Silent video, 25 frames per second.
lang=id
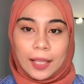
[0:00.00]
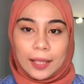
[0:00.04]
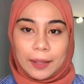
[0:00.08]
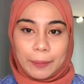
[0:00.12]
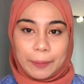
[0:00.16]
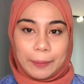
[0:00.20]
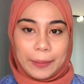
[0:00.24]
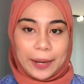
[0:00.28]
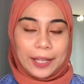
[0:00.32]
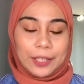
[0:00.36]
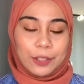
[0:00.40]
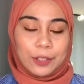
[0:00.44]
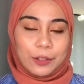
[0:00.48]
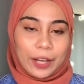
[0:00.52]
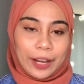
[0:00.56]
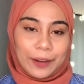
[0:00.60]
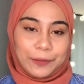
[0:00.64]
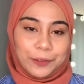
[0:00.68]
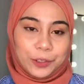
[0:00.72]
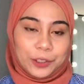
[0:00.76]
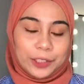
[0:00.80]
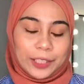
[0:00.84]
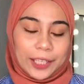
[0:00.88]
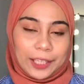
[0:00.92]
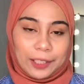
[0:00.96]
But you have
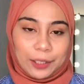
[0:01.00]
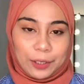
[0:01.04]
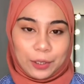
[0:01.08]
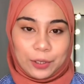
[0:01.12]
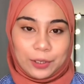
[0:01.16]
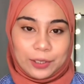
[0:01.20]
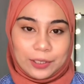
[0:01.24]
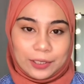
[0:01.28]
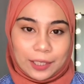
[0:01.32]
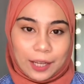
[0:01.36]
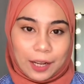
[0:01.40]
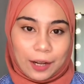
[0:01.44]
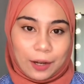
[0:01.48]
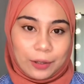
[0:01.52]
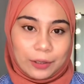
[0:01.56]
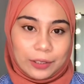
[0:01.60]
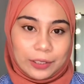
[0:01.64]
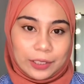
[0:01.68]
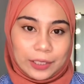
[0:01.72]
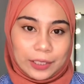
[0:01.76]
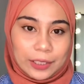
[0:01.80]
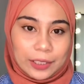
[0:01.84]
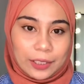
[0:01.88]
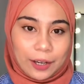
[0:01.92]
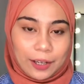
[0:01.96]
to take notes kalau
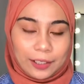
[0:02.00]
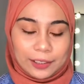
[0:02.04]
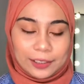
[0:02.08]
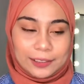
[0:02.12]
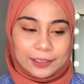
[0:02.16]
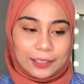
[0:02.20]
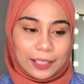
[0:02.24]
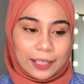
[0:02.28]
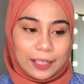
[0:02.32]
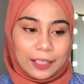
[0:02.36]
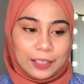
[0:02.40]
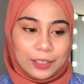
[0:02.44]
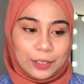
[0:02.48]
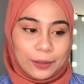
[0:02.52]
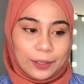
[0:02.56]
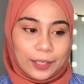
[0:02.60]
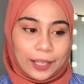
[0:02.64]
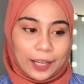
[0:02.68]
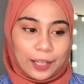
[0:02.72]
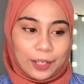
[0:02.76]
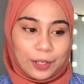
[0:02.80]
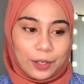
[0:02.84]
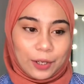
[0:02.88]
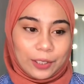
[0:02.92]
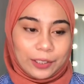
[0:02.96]
di hostel you
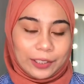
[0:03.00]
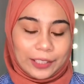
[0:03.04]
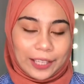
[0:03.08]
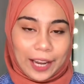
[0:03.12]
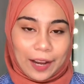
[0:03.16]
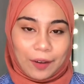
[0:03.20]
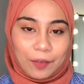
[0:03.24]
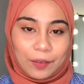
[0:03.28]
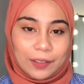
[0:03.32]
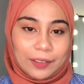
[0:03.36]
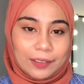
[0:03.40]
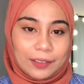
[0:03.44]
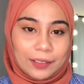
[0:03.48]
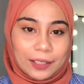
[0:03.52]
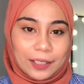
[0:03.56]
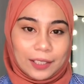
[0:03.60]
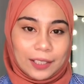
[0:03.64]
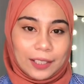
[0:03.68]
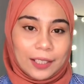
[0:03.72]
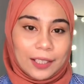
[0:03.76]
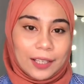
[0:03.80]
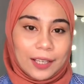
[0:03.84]
cannot guarantee